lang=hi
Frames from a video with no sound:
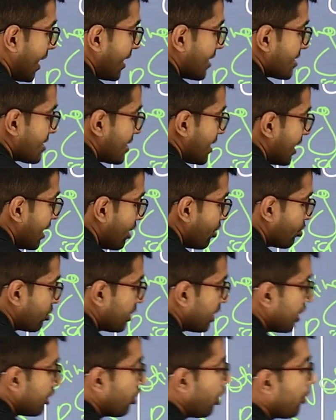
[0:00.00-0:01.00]
राइट्स नहीं
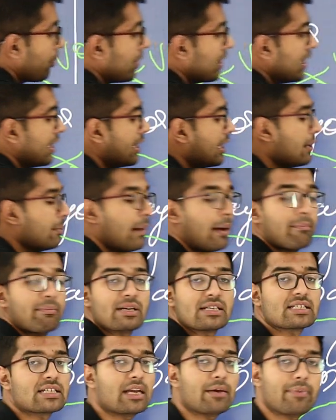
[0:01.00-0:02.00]
होते नॉमिनेटेड
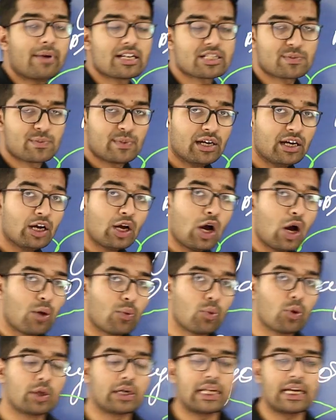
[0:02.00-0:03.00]
मेंबर्स के पास में
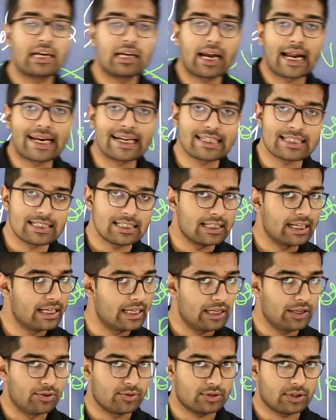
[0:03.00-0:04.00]
वोटिंग राइट्स
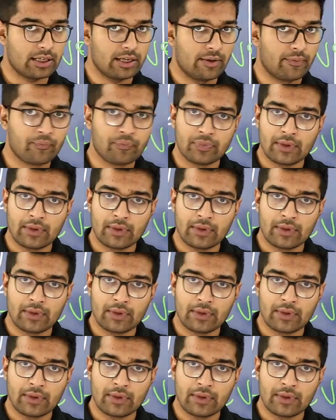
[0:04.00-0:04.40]
नहीं होते